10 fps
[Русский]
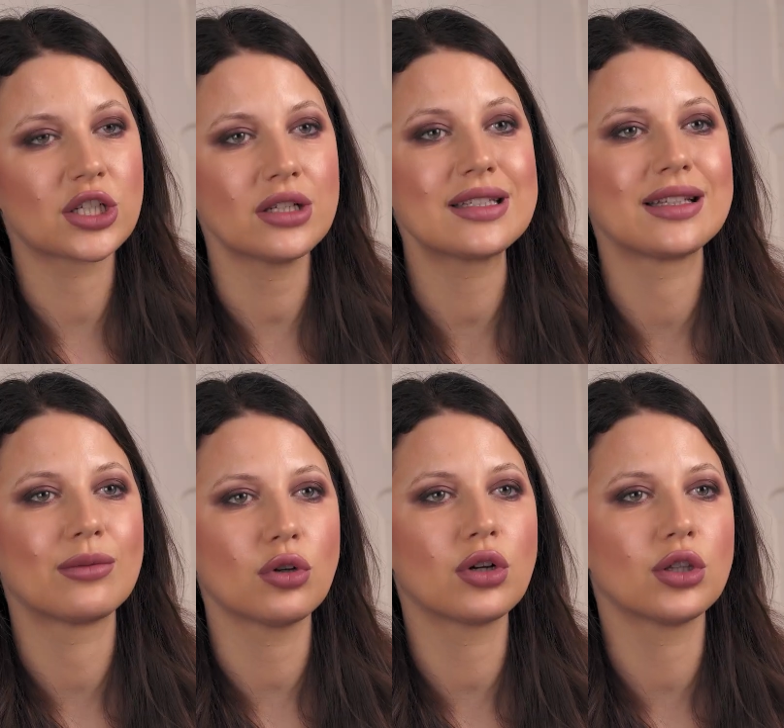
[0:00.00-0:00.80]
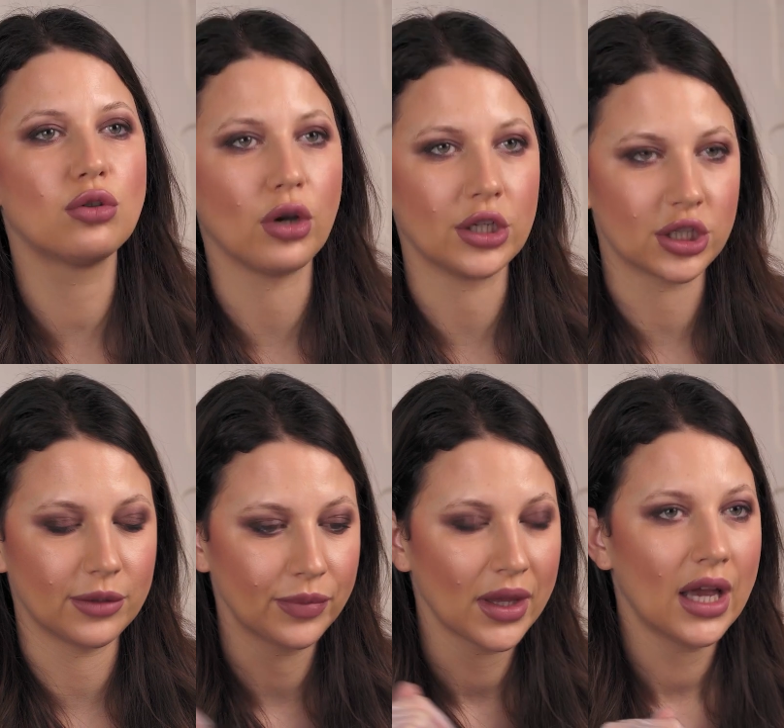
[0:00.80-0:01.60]
держался намного дольше.
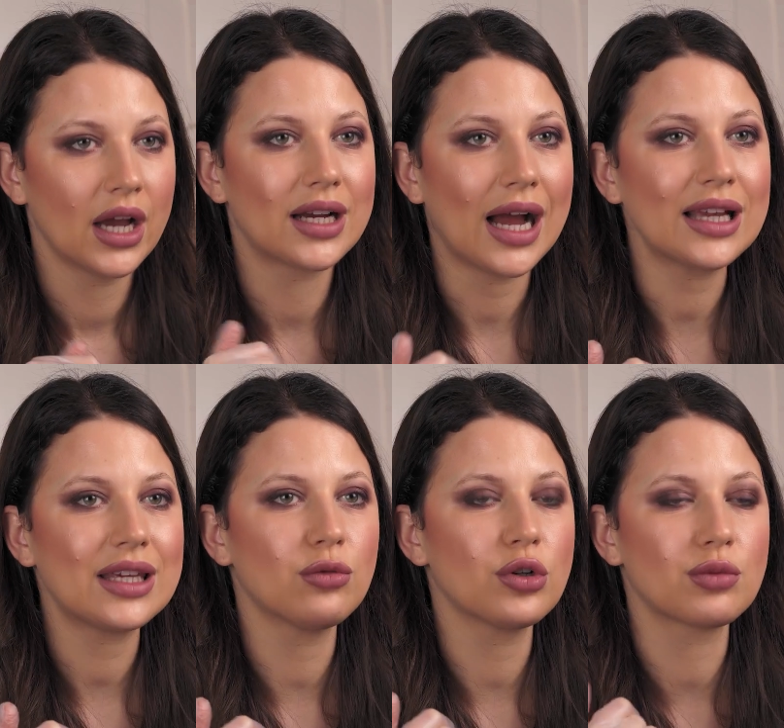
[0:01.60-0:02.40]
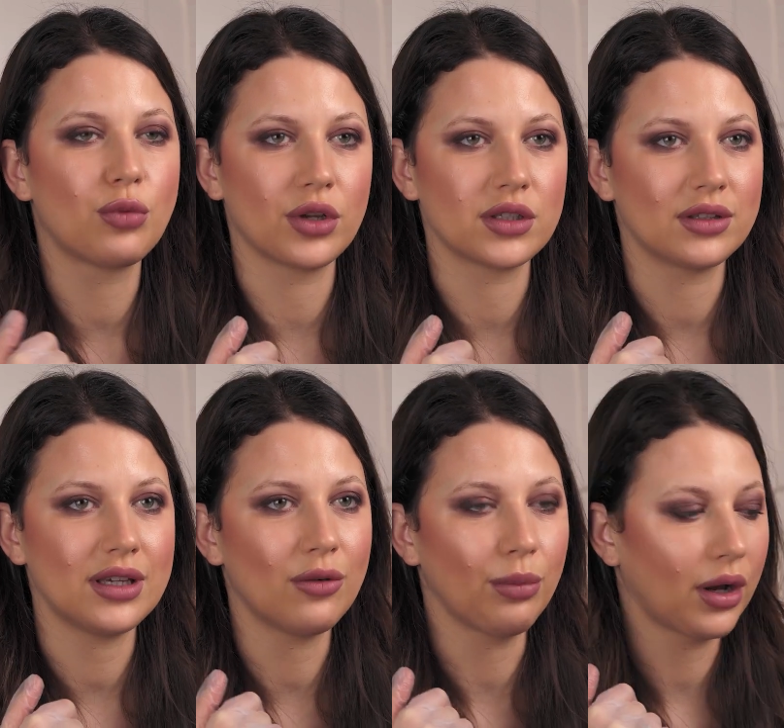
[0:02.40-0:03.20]
Как его
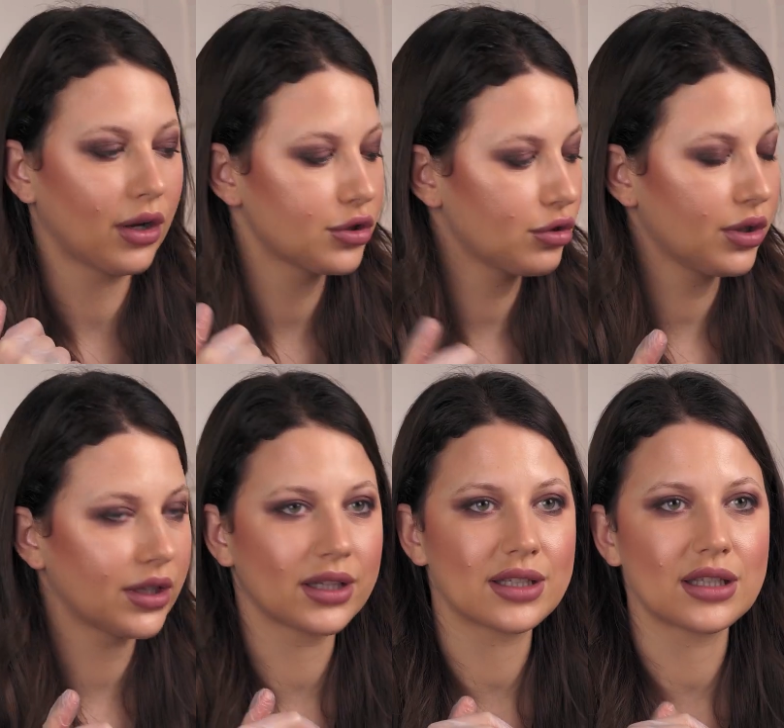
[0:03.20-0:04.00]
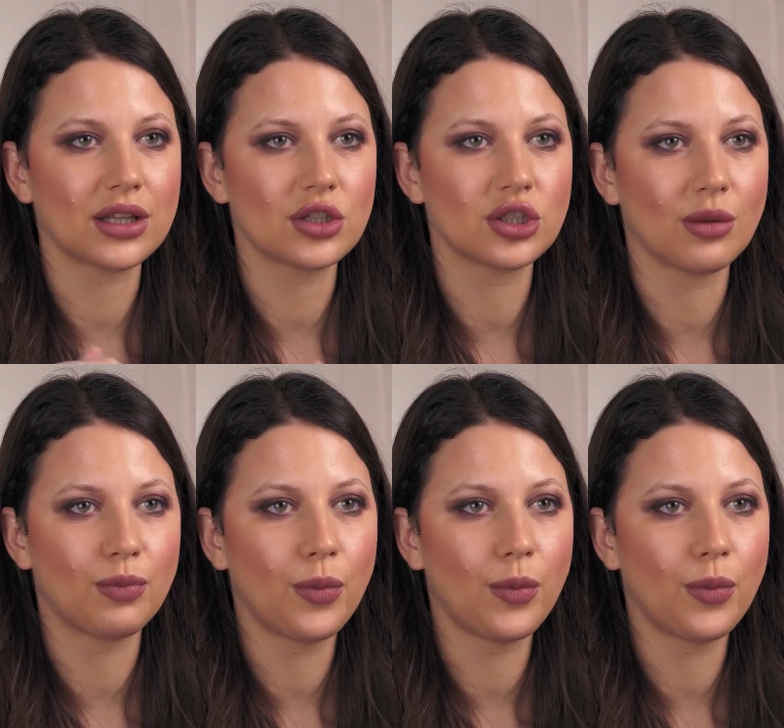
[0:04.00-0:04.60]
использовать? Я вам покажу. Это достаточно